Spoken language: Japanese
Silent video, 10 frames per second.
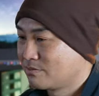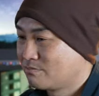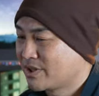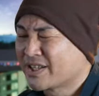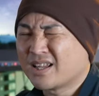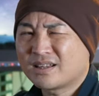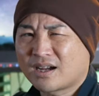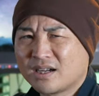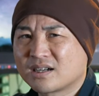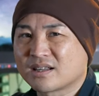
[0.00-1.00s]
まあ値段
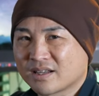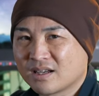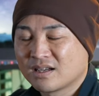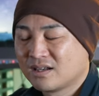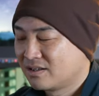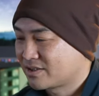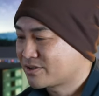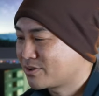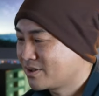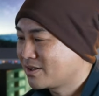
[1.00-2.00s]
高いからね、最
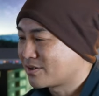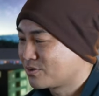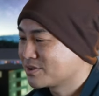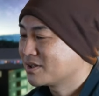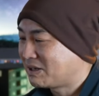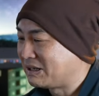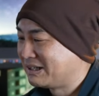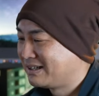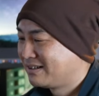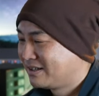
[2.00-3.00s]
初からできて当然か。
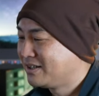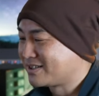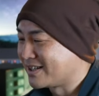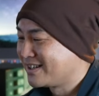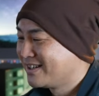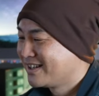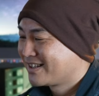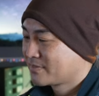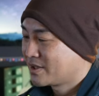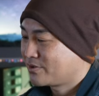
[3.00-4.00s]
ですね。
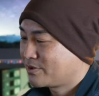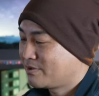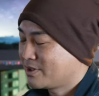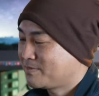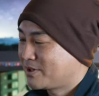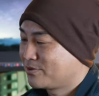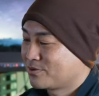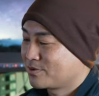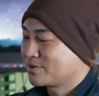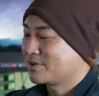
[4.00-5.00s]
で、これは今、あの、
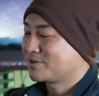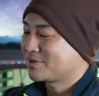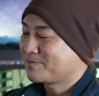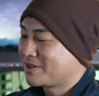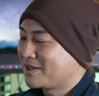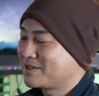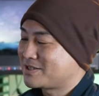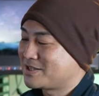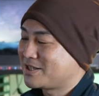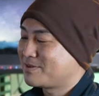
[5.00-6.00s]
録画するために
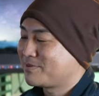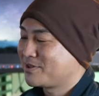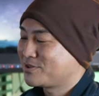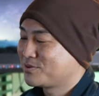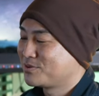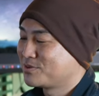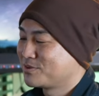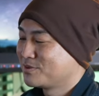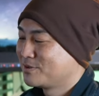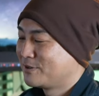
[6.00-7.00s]
HDMI 情報
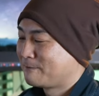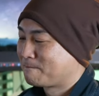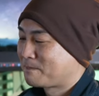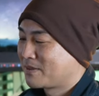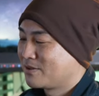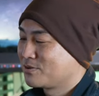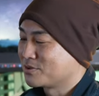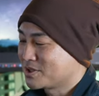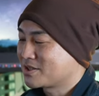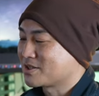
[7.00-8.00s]
を
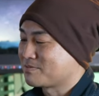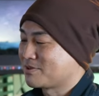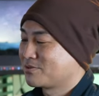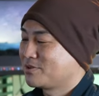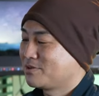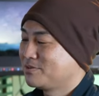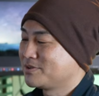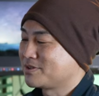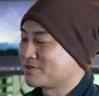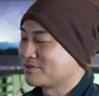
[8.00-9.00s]
表示ってします。これ
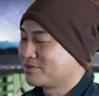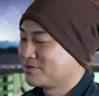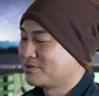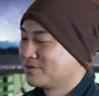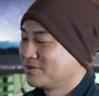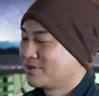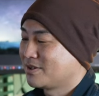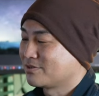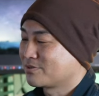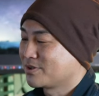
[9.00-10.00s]
オフにすると、
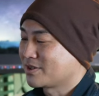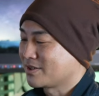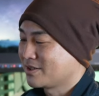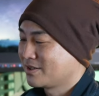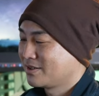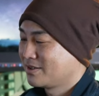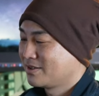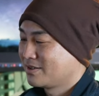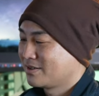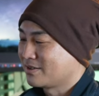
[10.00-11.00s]
あの、こうやってね、
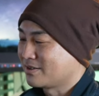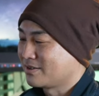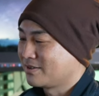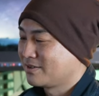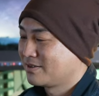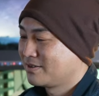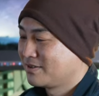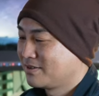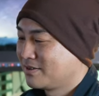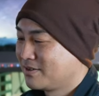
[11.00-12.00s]
えー、
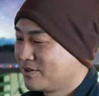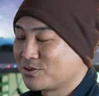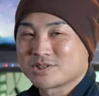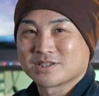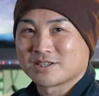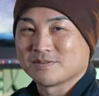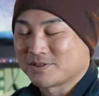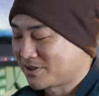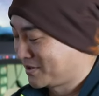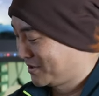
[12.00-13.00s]
表示が消え
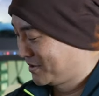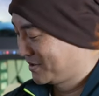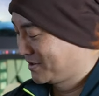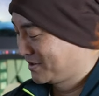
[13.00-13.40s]
ます。